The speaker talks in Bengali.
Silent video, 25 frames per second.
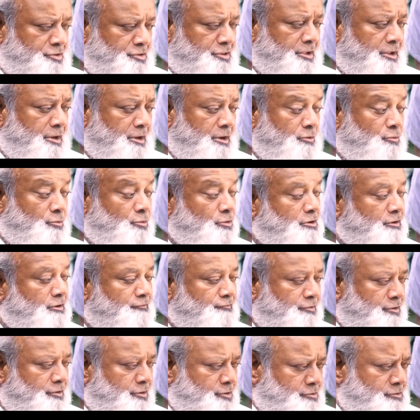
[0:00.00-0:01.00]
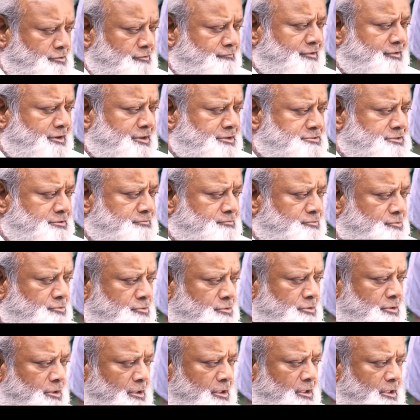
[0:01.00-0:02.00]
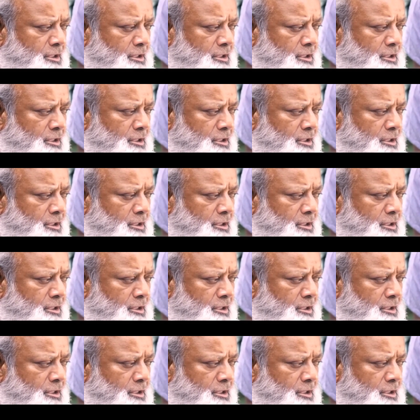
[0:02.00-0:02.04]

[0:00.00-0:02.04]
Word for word: দিতে গেলে উল্টা ফুল্টা কথা বাইরে যায়